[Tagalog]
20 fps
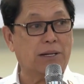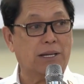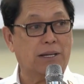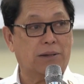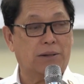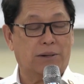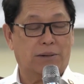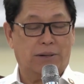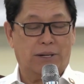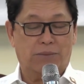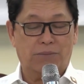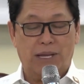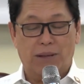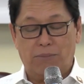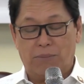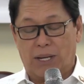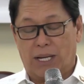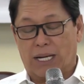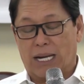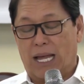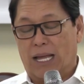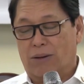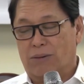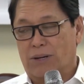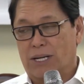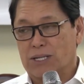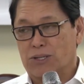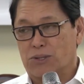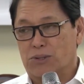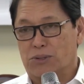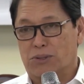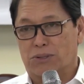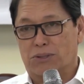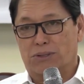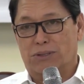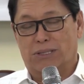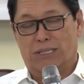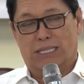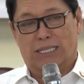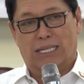Taiwan sa pagkuha ng
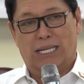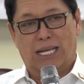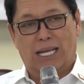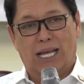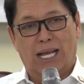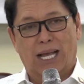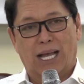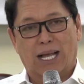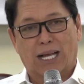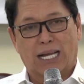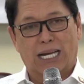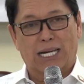foreign workers.